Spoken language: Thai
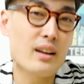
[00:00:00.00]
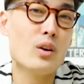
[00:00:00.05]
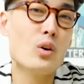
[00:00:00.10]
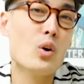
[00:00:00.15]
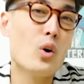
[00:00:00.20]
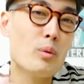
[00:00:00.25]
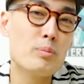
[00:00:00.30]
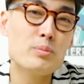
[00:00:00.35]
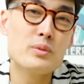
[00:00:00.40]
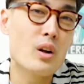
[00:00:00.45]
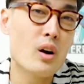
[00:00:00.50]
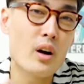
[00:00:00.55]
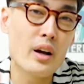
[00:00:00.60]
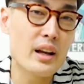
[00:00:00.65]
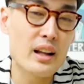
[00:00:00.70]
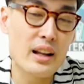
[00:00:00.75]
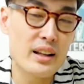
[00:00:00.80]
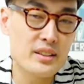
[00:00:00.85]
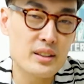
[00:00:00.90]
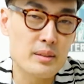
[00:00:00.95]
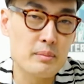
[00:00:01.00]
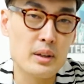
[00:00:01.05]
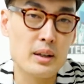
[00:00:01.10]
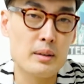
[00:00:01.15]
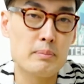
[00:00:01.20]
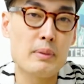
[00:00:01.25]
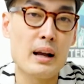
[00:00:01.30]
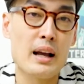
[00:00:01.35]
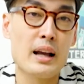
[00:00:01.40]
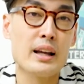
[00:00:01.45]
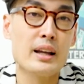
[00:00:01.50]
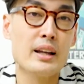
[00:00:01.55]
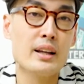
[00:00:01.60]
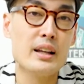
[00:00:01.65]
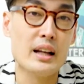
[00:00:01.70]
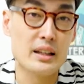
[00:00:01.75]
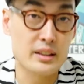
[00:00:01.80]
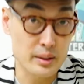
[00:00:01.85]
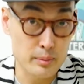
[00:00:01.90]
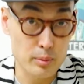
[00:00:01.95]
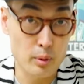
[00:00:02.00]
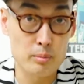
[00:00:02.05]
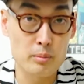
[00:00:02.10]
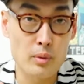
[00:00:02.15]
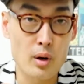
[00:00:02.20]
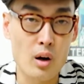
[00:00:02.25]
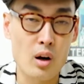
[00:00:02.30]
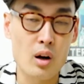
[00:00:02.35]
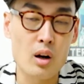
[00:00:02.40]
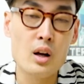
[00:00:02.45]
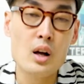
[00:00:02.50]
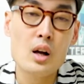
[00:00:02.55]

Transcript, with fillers: ๆ งบน้อยอะไรเสมอไป อย่างที่ผมบอก